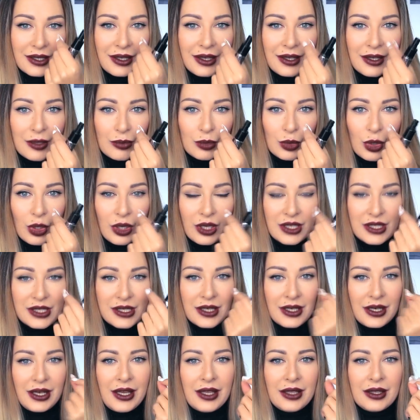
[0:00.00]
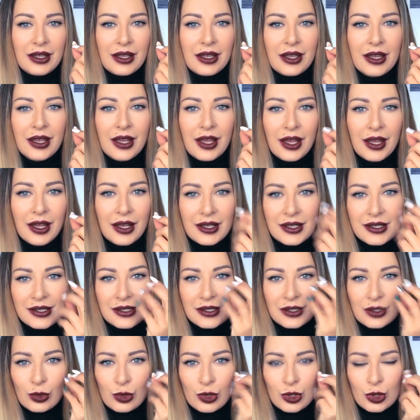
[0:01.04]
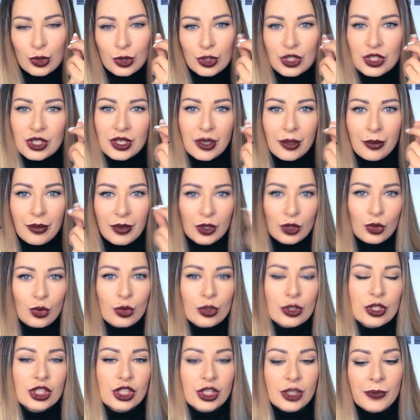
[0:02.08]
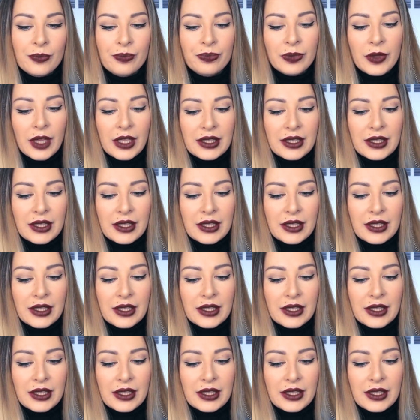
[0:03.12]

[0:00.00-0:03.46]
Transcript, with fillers: такие немного склеенные, с кусочками туши.